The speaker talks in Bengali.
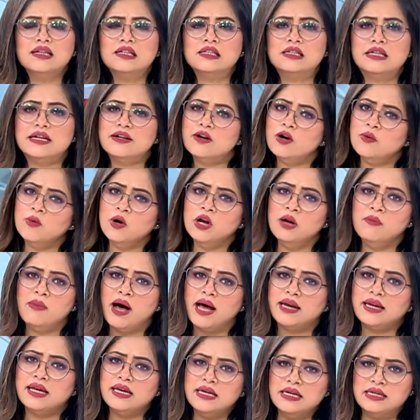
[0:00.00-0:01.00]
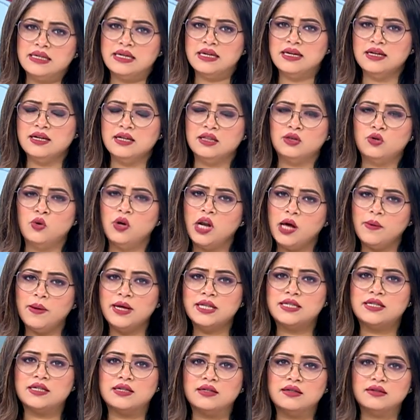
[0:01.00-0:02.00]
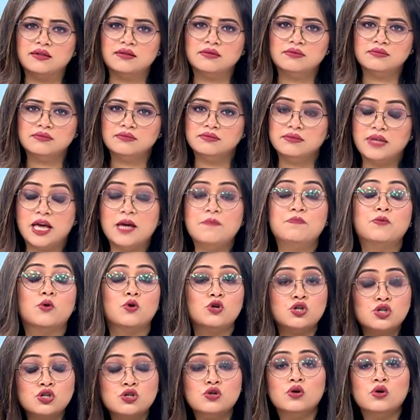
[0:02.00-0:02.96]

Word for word: তৃণমূল মানেই কি তোলাবাজি এই প্রশ্ন